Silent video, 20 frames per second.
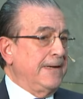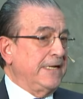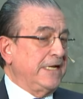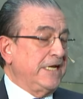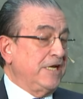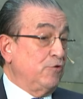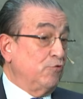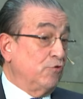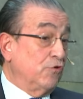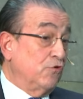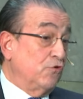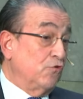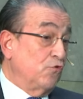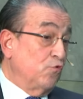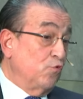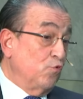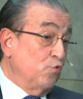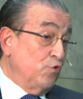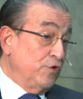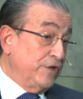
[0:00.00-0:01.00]
y luego
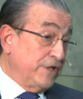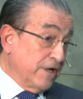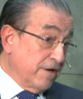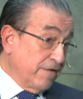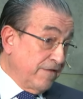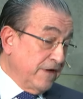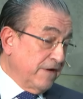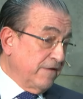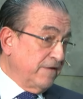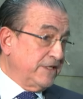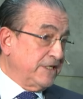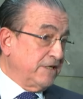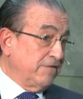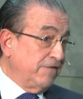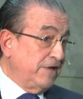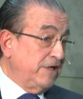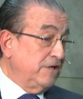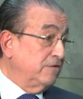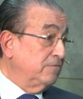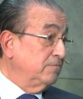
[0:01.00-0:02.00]
un tercer
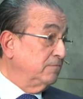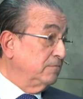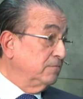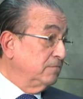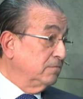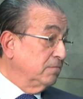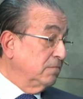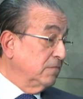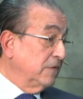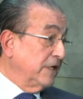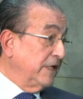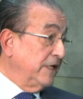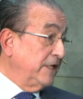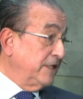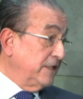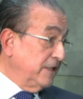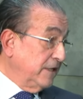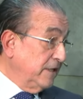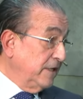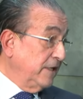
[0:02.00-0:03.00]
desafío,
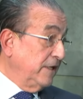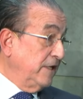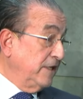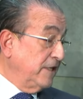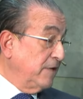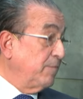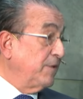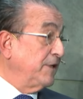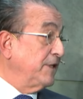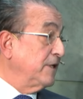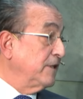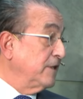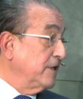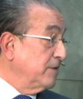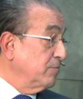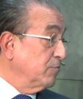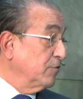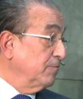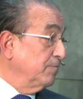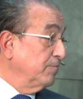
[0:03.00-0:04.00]
es el
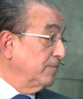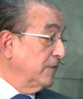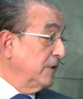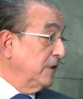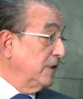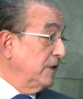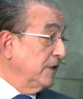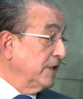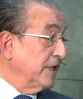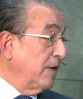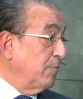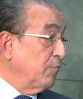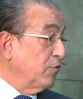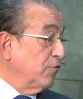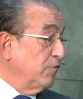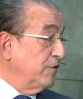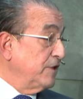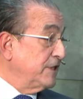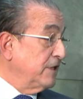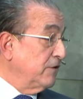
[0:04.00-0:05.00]
independentismo, que ha
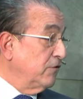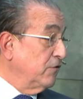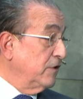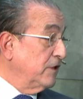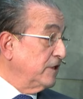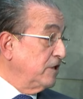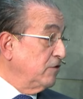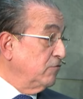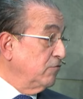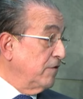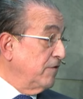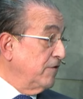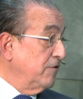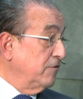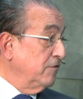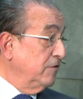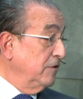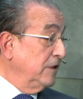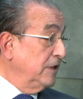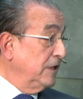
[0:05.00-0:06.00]
aprovechado la
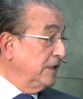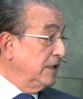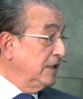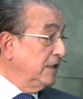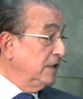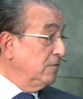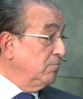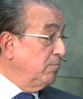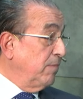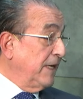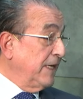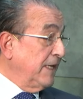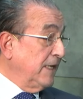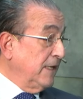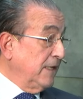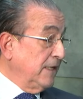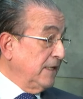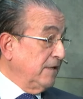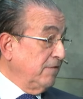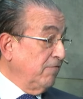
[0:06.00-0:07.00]
situación
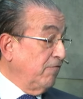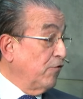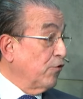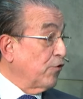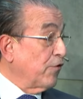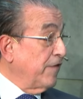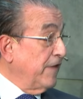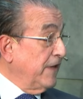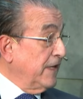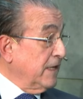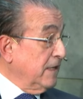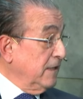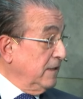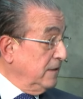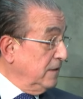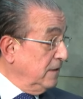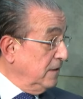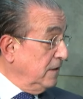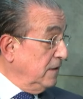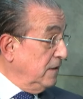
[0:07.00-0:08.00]
para eh, forzar
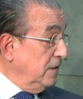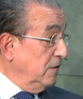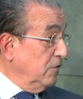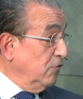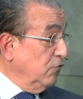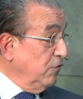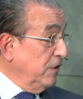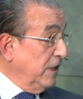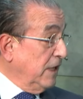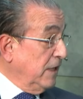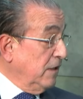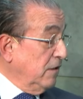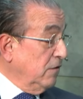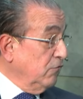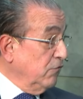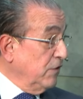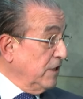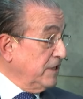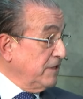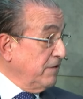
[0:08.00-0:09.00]

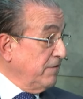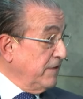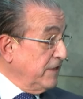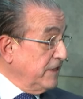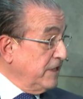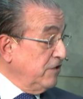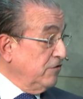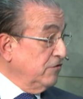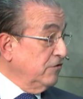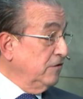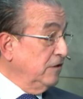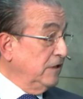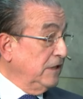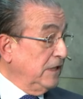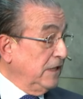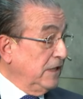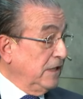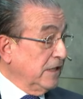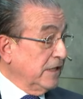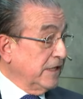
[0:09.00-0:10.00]
una secesión
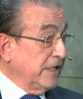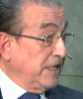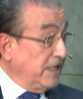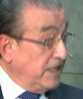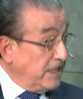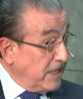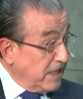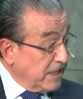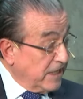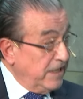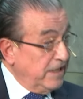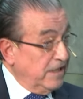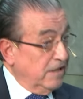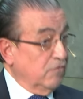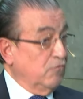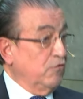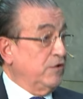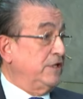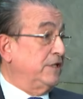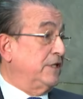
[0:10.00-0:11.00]
que ni
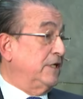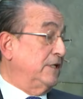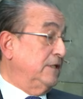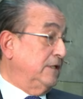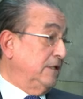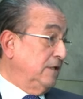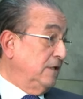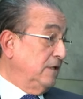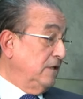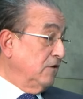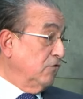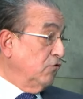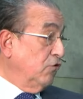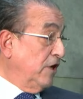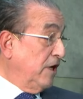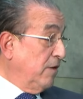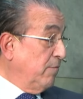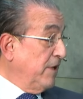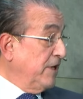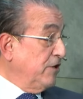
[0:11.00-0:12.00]
siquiera cuenta
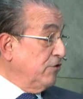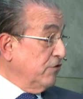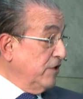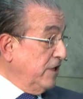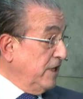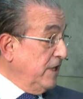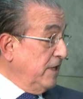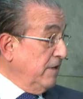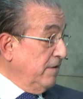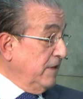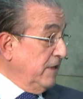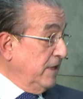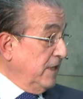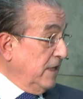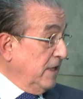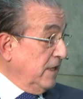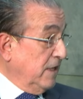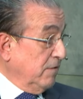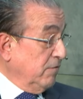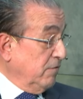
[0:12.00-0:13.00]
con la mayoría de
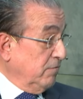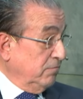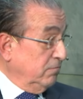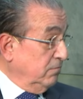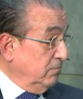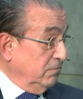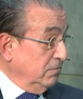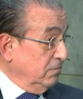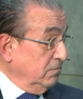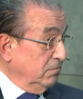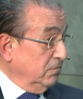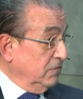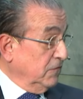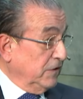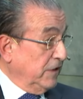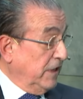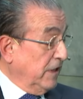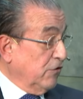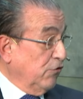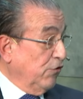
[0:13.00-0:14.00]

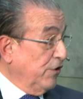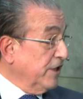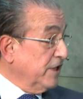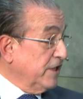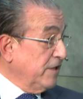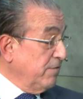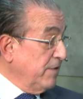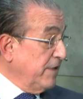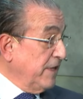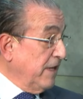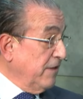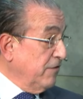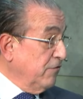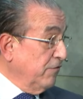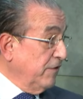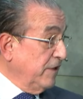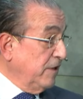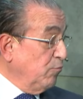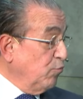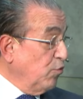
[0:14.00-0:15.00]
mm, la, colectividad
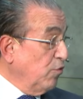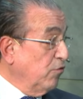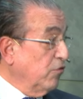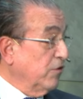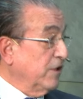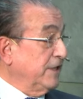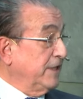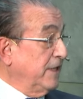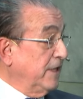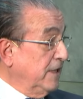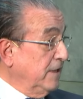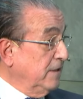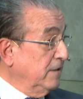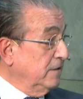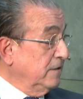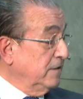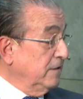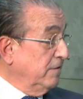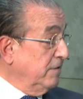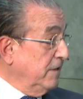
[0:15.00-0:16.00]
o del pueblo
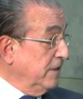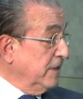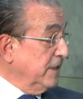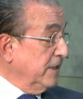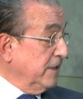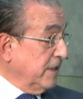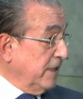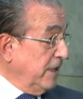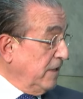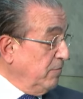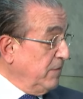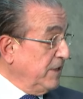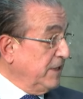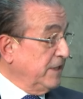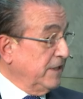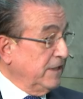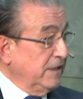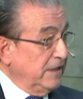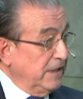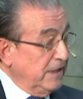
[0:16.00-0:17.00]
catalán. Es decir, que
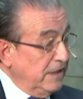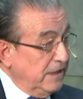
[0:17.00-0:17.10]
realmente